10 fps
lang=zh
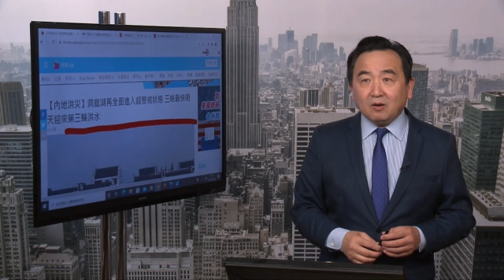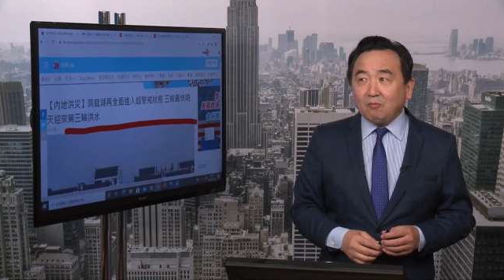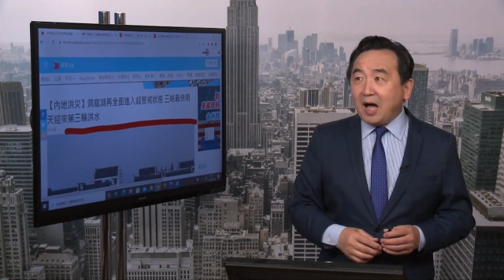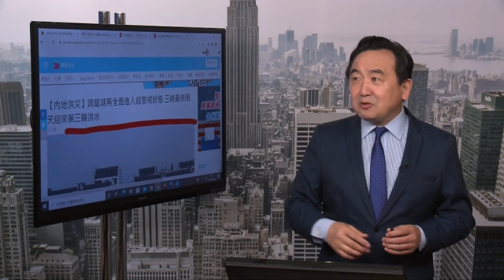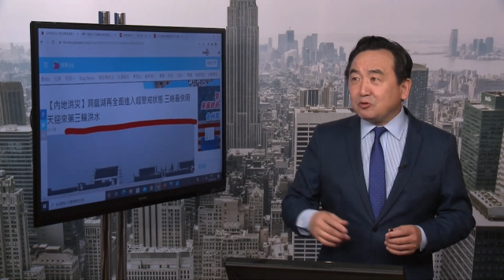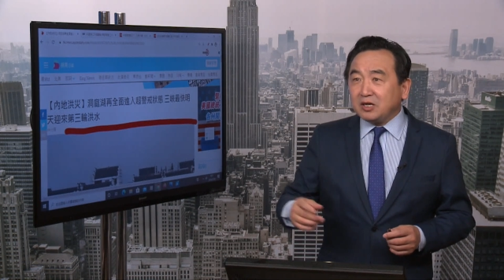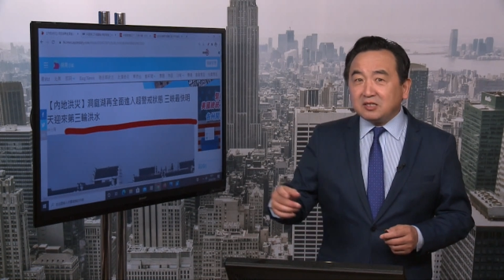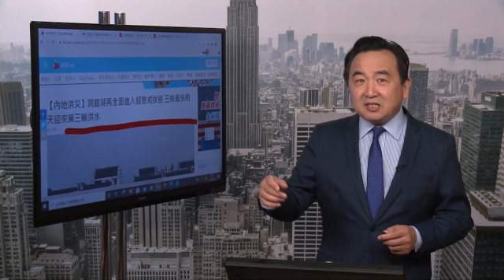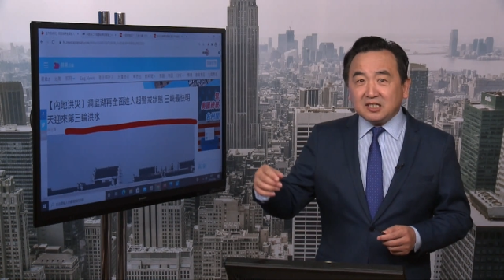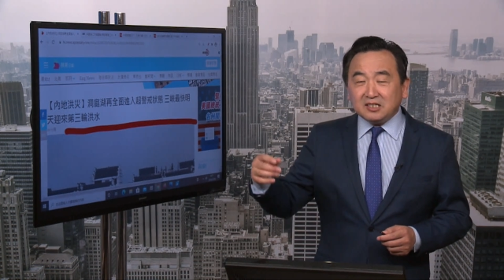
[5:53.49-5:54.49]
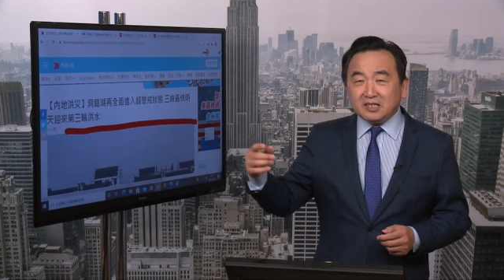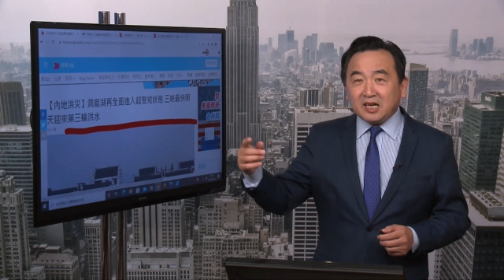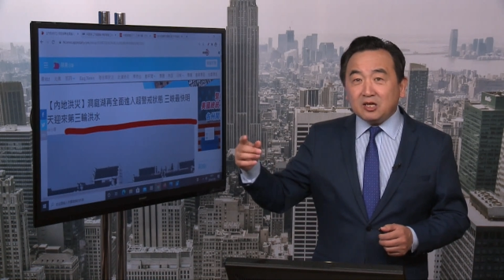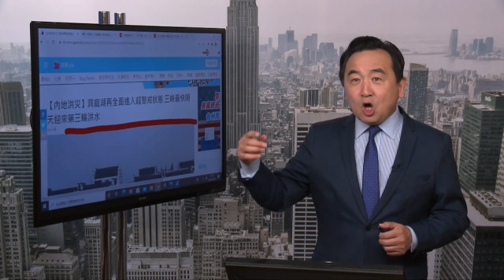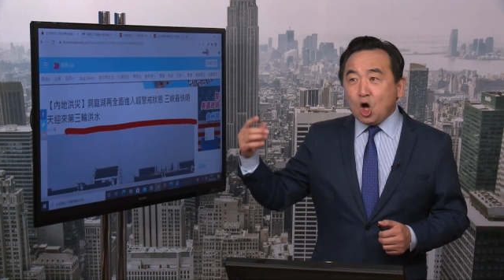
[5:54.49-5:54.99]
完全是今
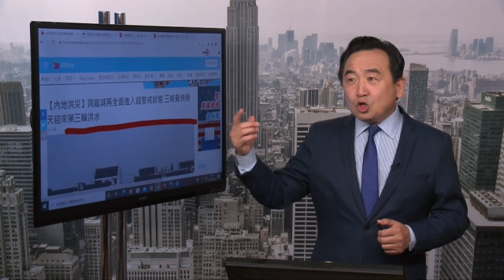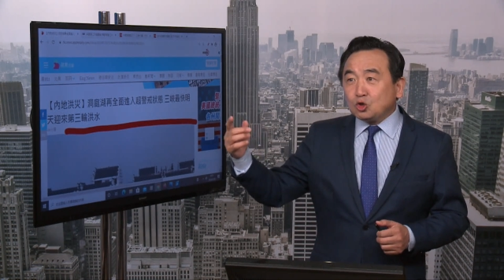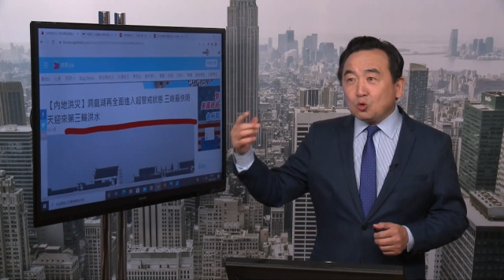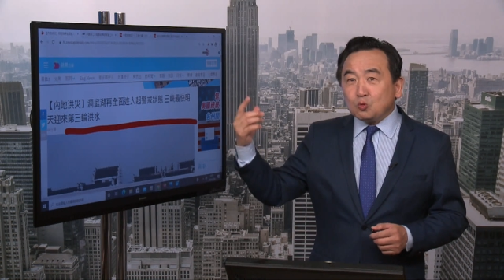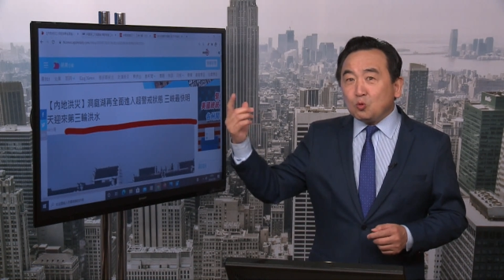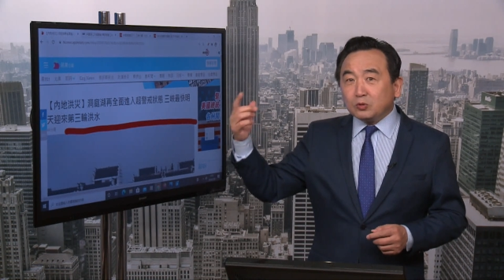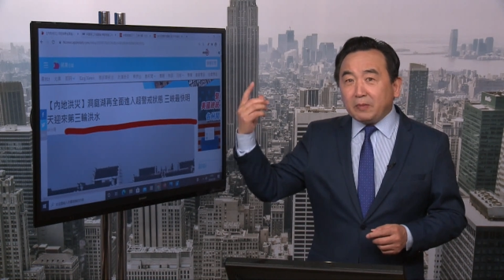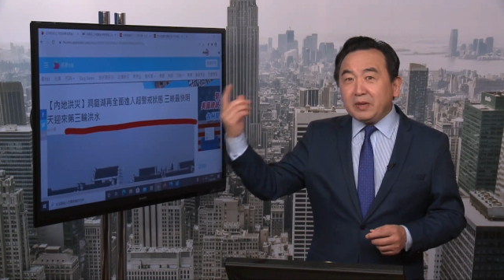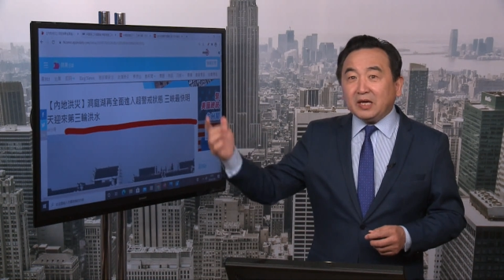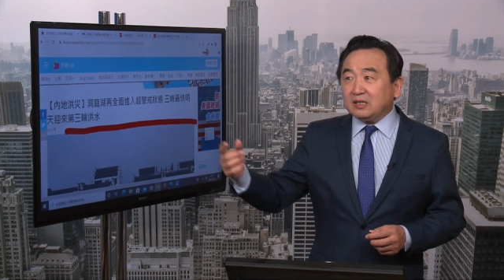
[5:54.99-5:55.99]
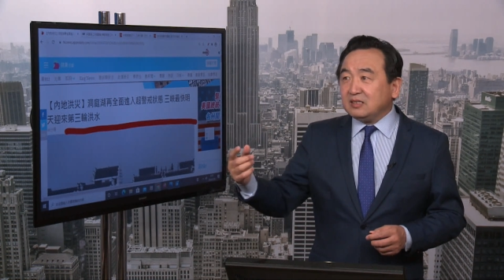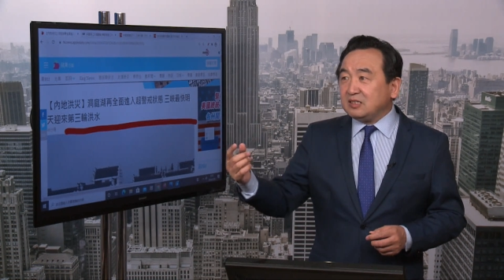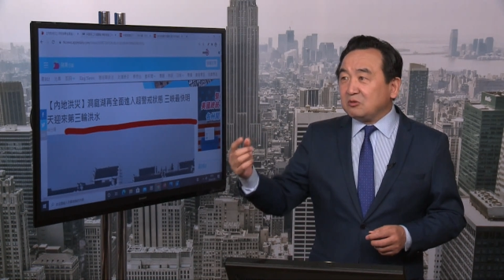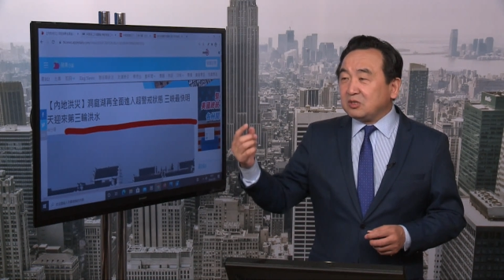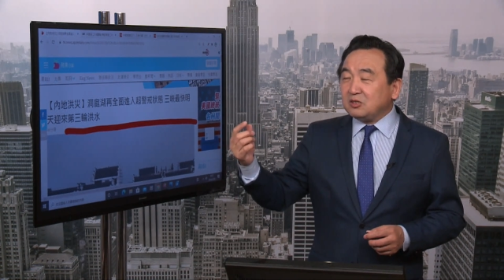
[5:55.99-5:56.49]
天中共的命，
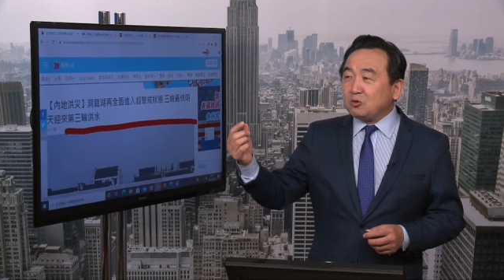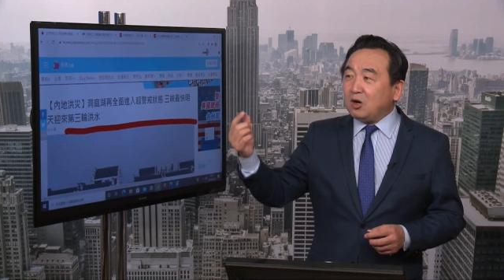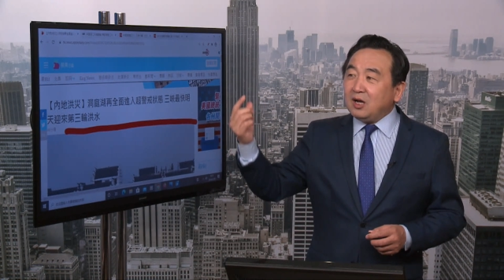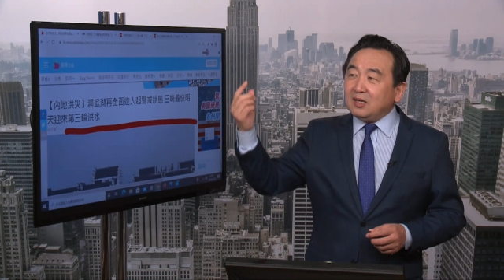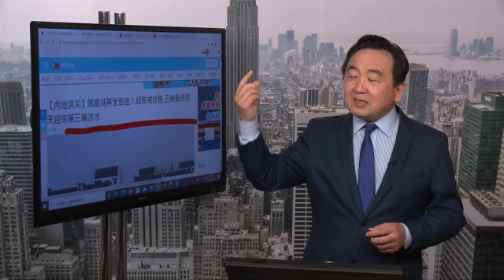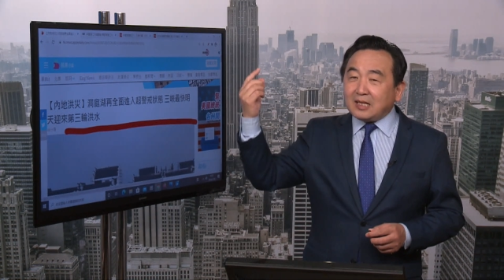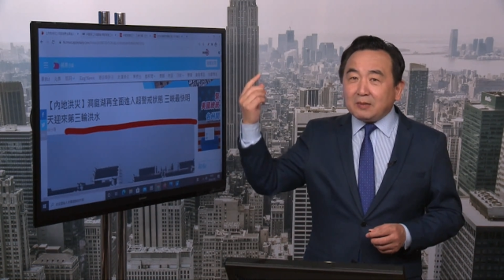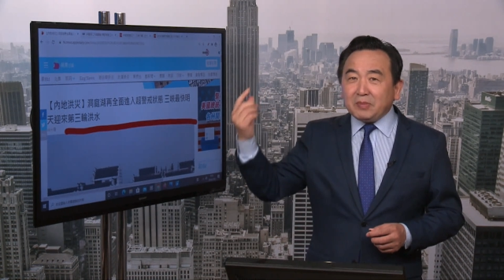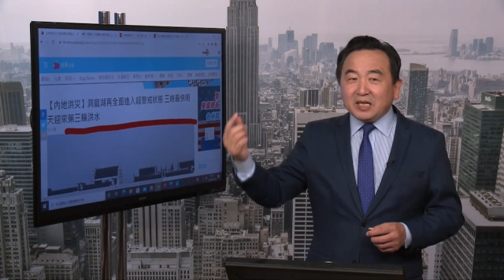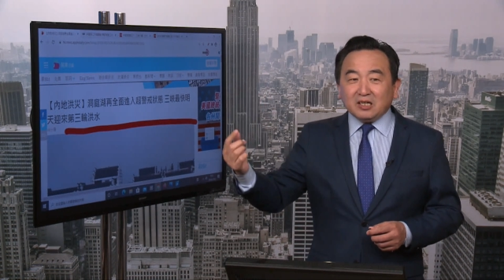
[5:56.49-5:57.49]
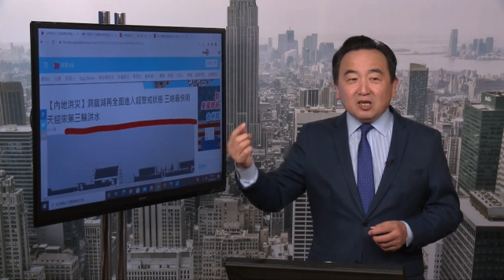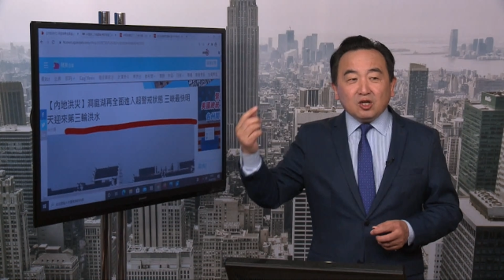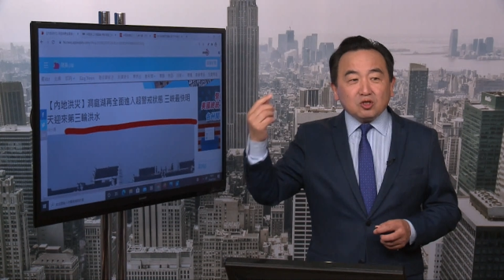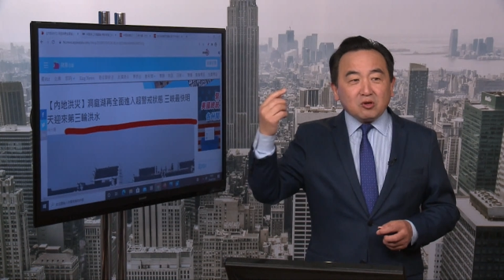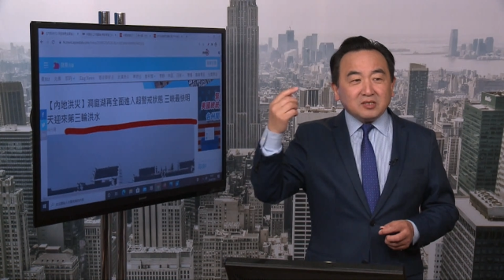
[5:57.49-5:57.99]
就是说他的命
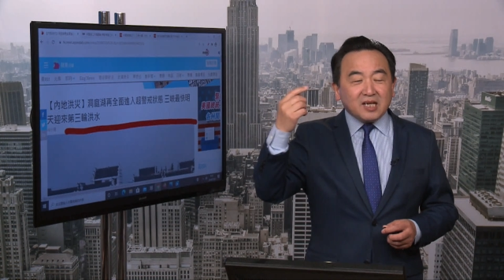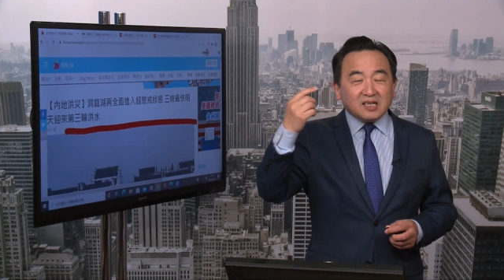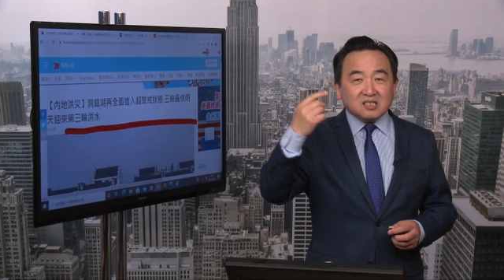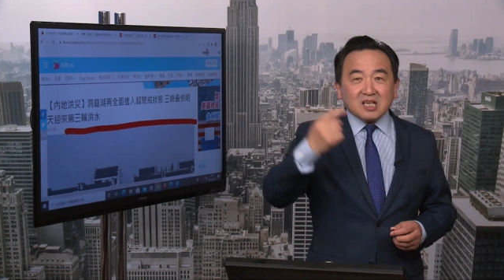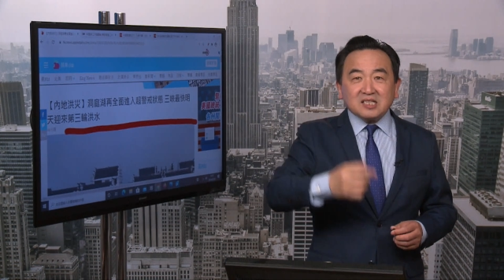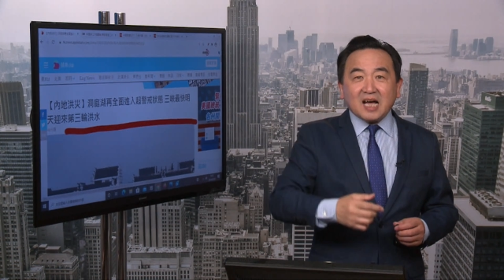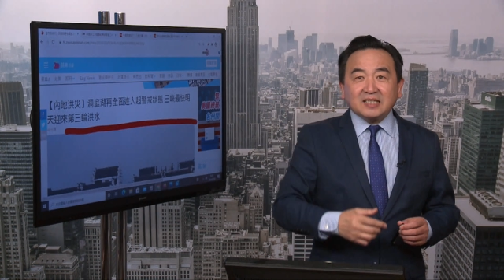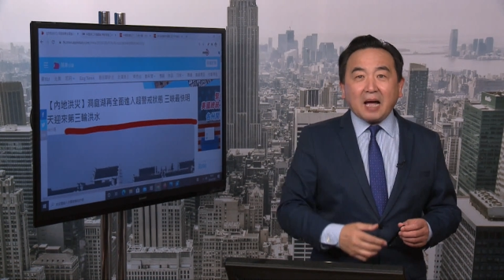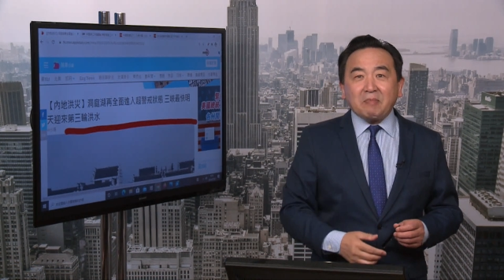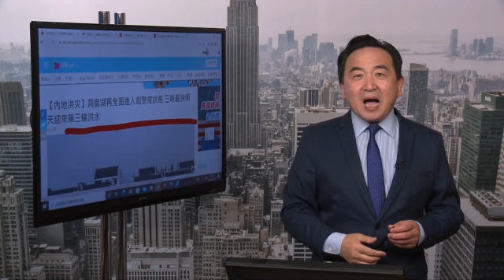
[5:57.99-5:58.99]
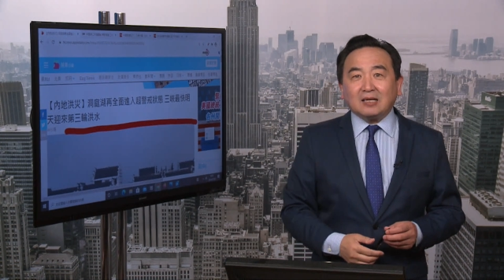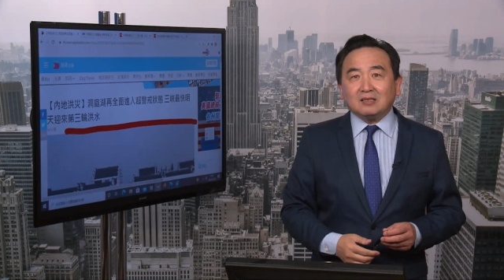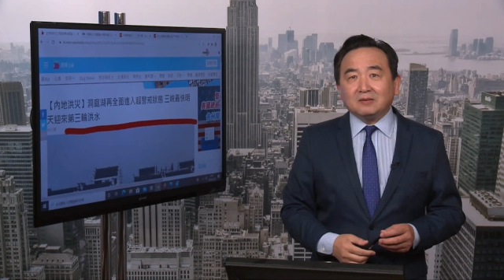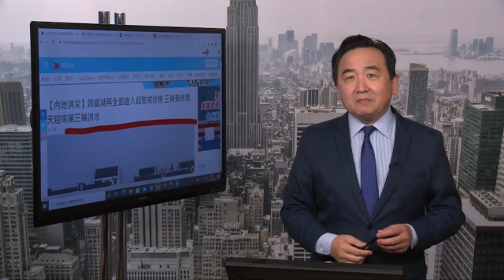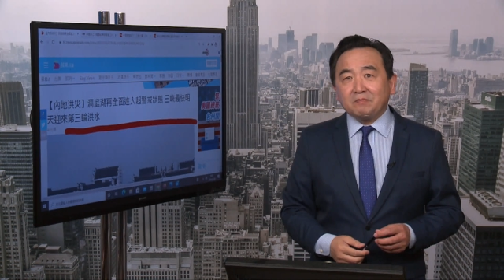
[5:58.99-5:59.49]
拴在了三峡大坝上，